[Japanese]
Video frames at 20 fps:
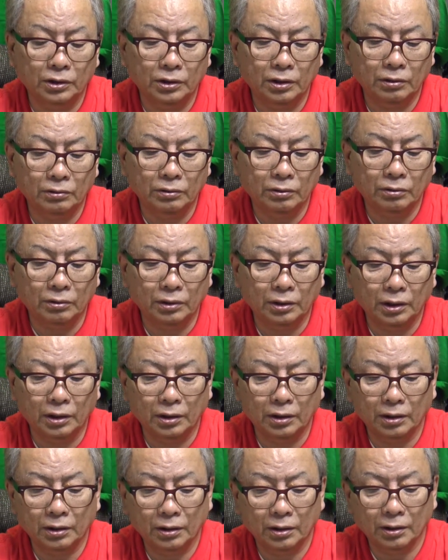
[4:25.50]
ちてると
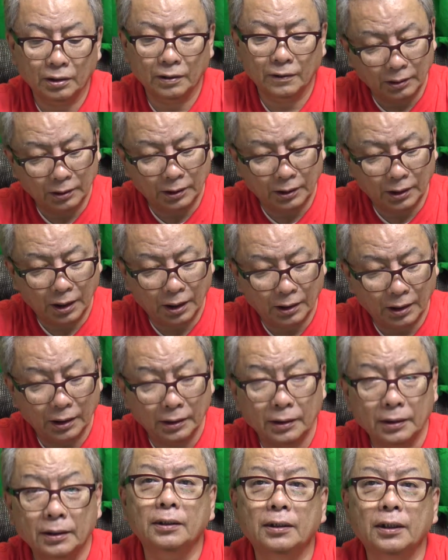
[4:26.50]
ねいらないっ
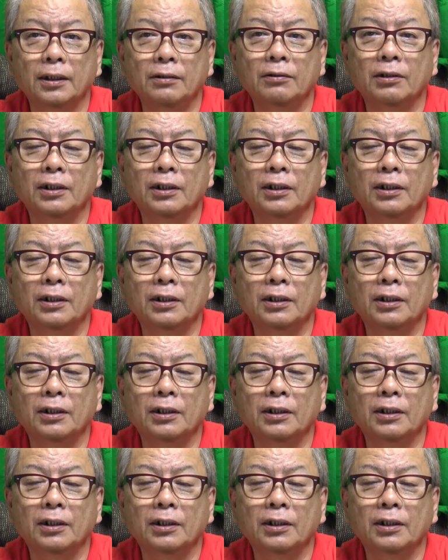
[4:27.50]
て言